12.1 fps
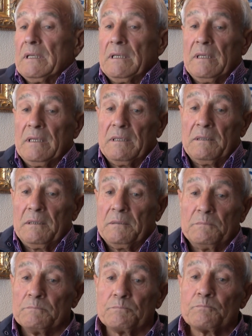
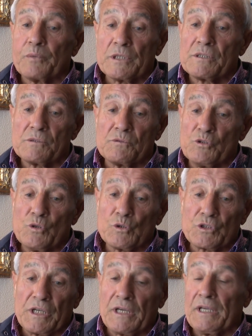y pues yo
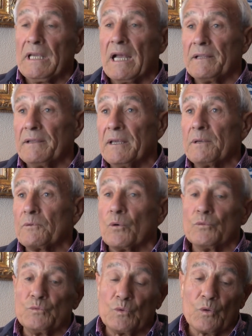seguí allí
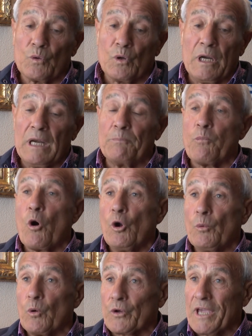con todo el
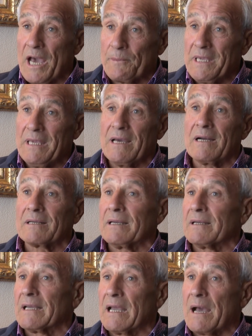polvo que había,
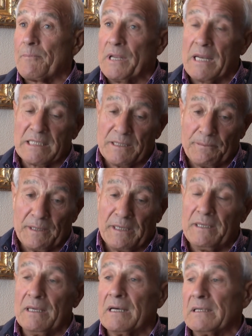que, apenas se
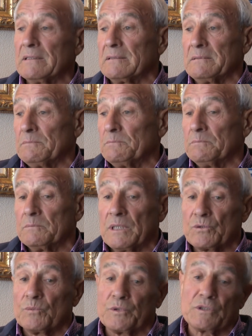veía, y
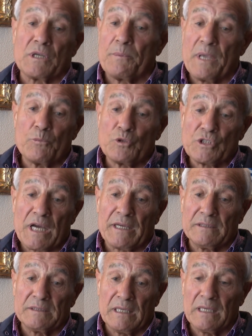eso, pues había mucha
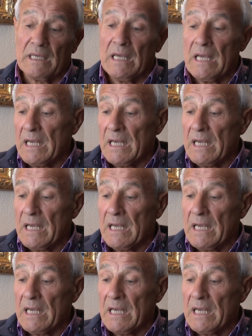gente